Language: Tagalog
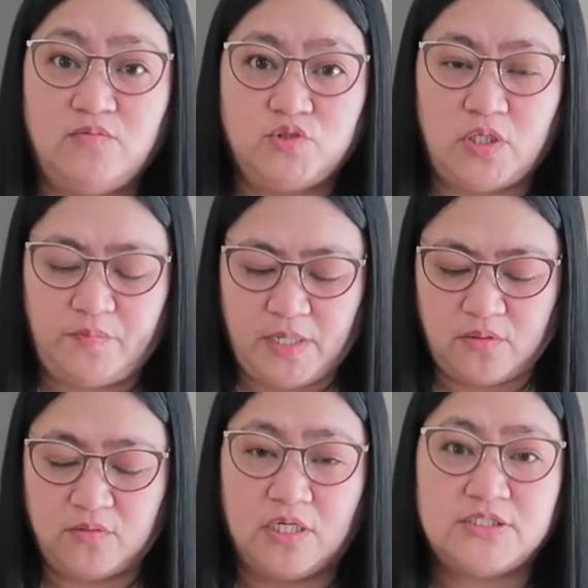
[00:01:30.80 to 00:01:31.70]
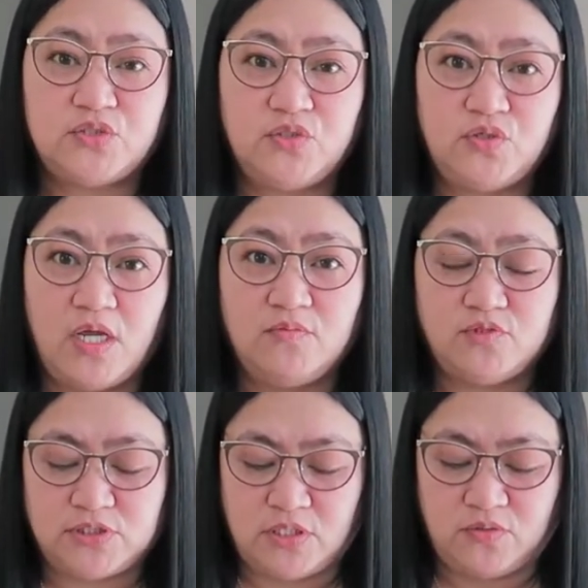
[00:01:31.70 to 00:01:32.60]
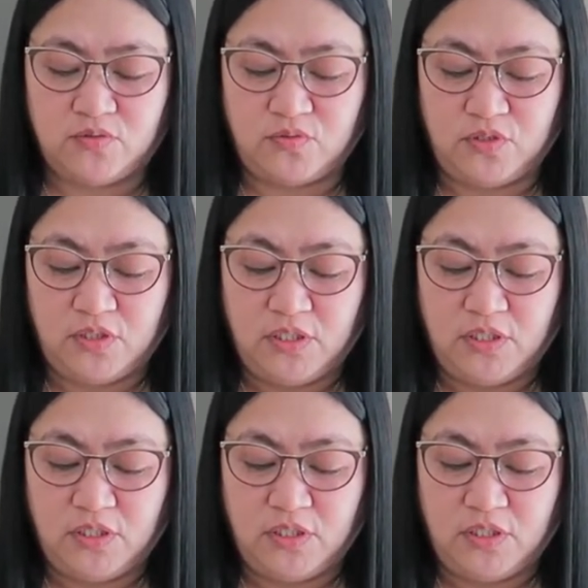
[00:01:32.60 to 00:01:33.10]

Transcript: nag-almusal pa ako guys. Ito yung almusal ko.